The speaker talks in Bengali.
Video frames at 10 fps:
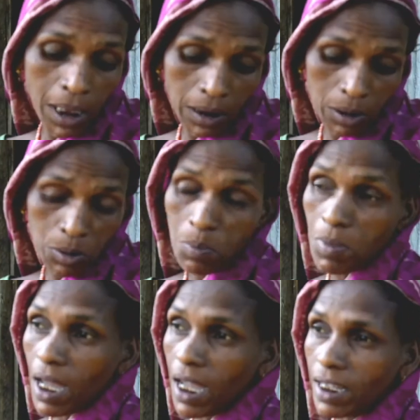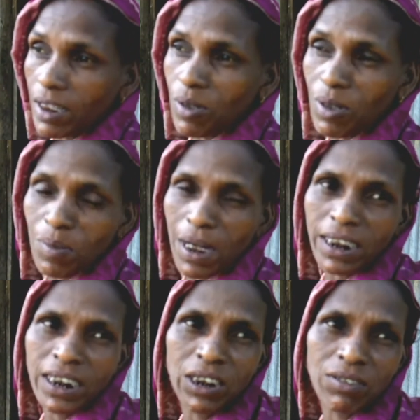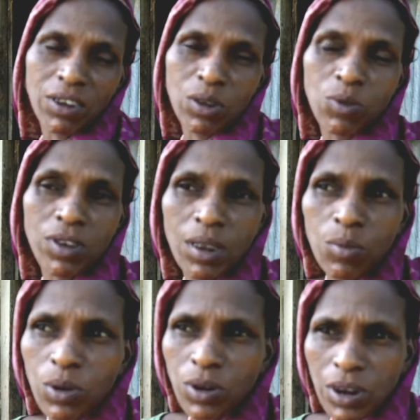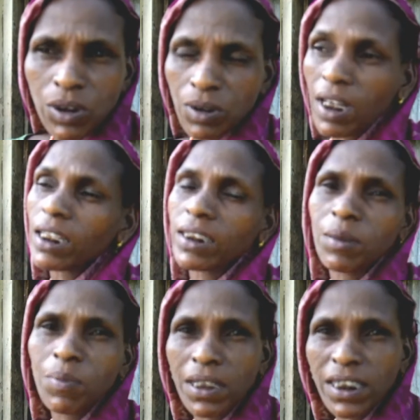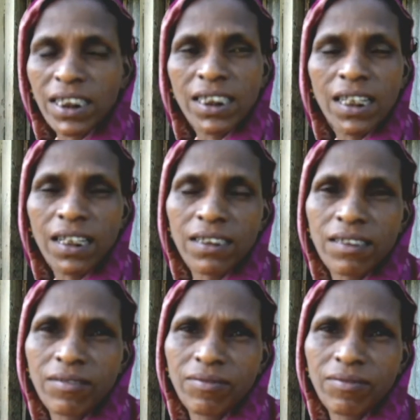বাথরুম নাই ঘর বাড়ি কিছু না সমস্যা বহুত কিছু খাল থেকে পানি খাইতে লাগে